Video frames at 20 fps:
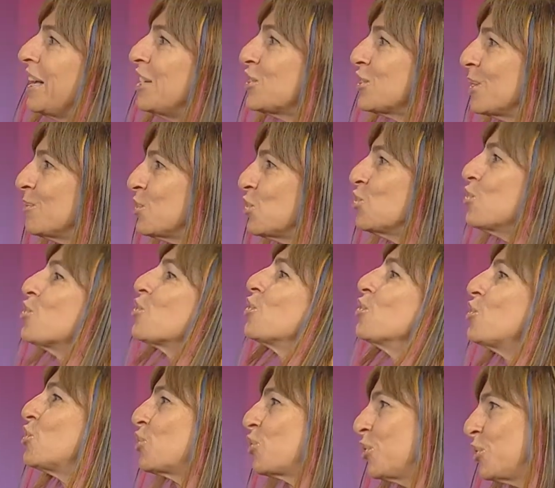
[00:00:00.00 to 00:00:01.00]
estamos nos
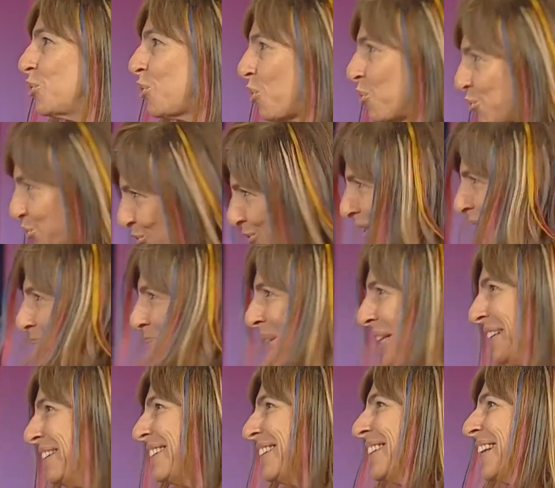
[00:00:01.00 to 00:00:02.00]
construindo
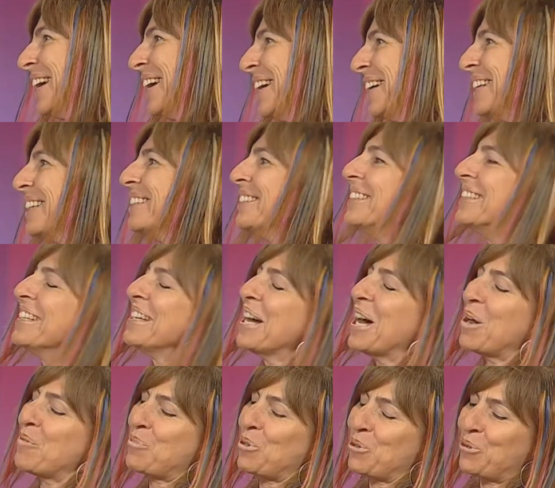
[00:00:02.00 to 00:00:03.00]
conjuntamente, né? Uhum.
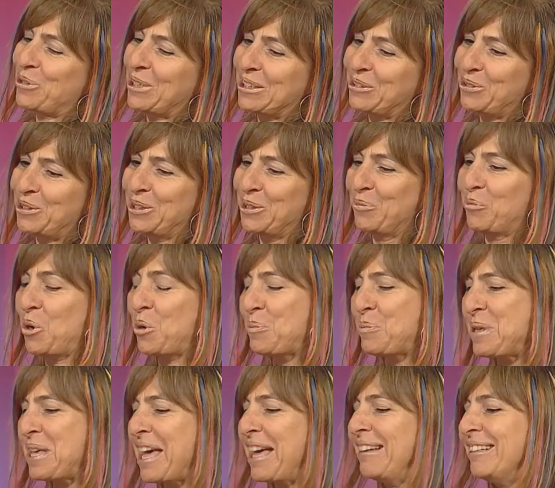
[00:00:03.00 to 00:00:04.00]
A Procuradoria do Meio
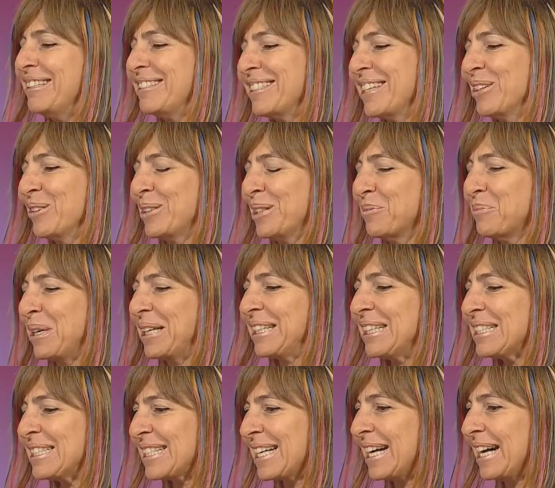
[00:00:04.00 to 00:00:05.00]
Ambiente e eu também
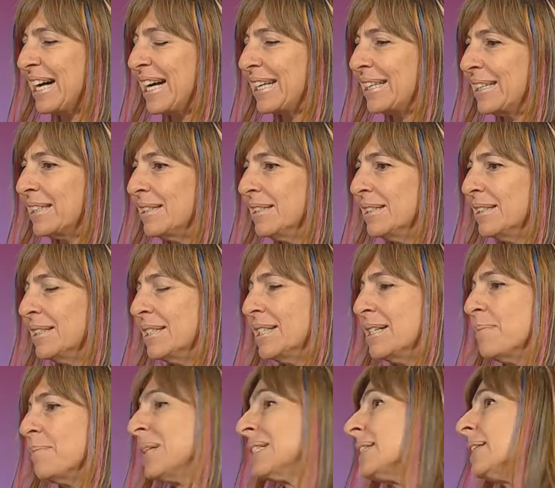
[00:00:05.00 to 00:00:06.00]
nessa área.
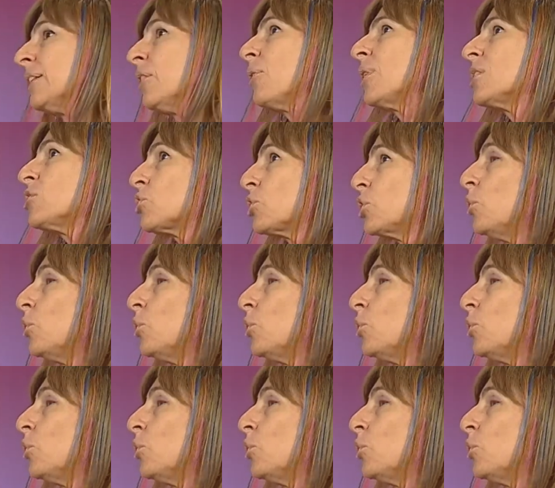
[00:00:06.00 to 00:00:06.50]
Mas então, eu acho